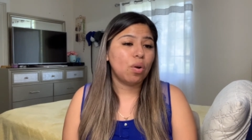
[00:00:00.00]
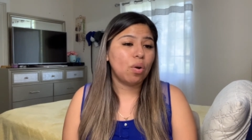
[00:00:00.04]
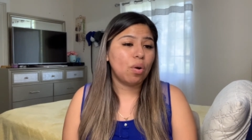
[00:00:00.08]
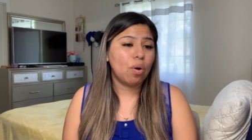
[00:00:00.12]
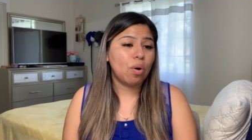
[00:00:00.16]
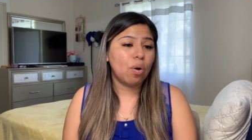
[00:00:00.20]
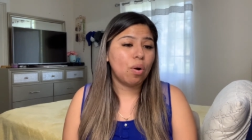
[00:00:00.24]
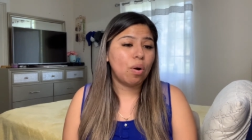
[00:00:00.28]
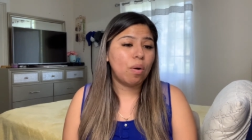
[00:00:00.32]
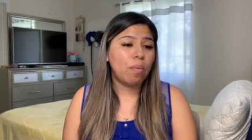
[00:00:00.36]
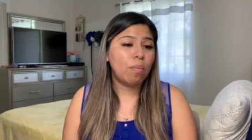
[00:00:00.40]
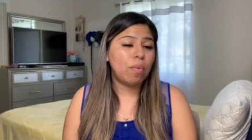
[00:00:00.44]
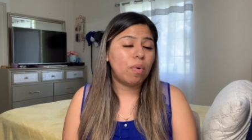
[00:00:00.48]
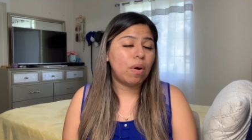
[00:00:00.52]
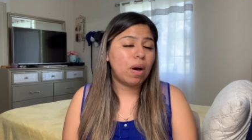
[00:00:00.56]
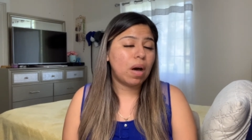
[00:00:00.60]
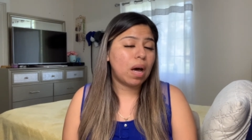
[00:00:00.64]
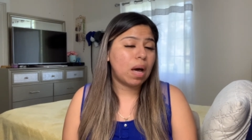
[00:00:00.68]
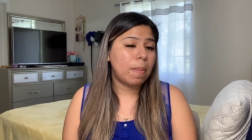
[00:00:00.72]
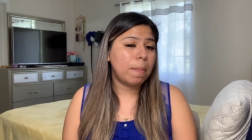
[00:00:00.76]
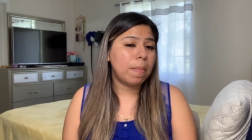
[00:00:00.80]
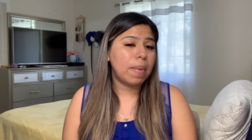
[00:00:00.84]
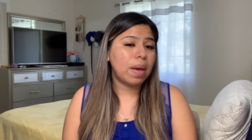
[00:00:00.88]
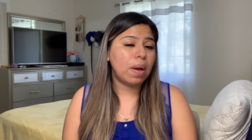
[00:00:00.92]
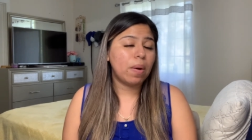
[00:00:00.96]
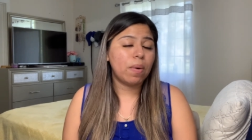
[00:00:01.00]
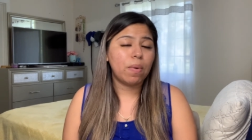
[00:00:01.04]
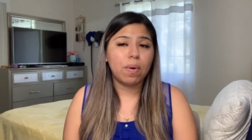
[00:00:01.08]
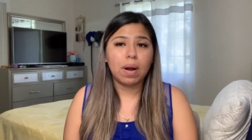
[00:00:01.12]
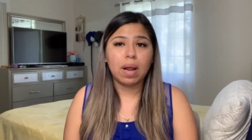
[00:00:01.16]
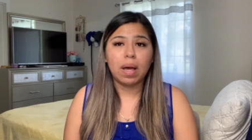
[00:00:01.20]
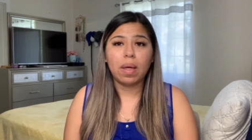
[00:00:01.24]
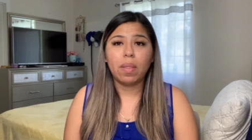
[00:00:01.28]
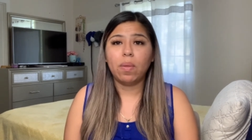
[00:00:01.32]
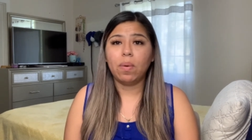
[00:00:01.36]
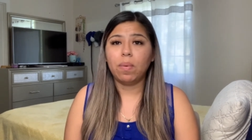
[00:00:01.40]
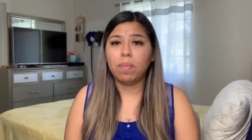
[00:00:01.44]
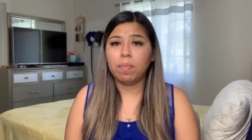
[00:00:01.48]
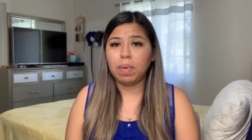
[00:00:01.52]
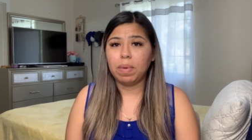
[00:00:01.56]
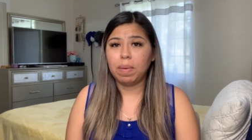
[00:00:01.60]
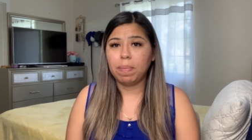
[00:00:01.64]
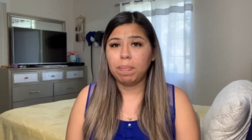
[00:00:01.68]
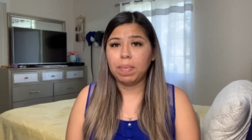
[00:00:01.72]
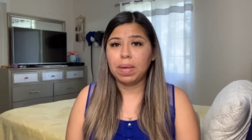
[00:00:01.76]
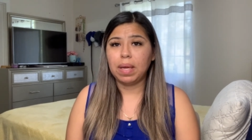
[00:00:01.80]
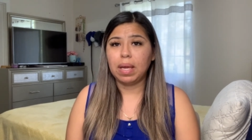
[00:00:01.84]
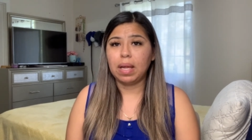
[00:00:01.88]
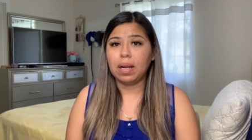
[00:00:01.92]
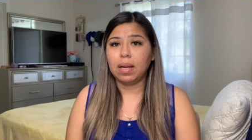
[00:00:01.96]
cómo ha mejorado mi
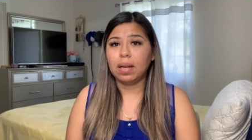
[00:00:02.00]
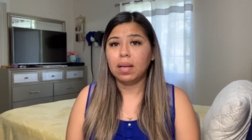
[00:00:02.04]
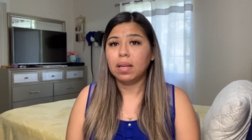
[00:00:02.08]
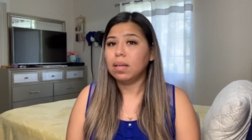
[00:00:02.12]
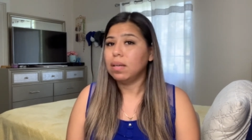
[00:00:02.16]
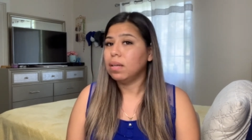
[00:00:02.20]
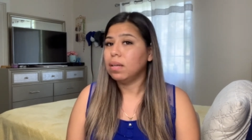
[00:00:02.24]
piel.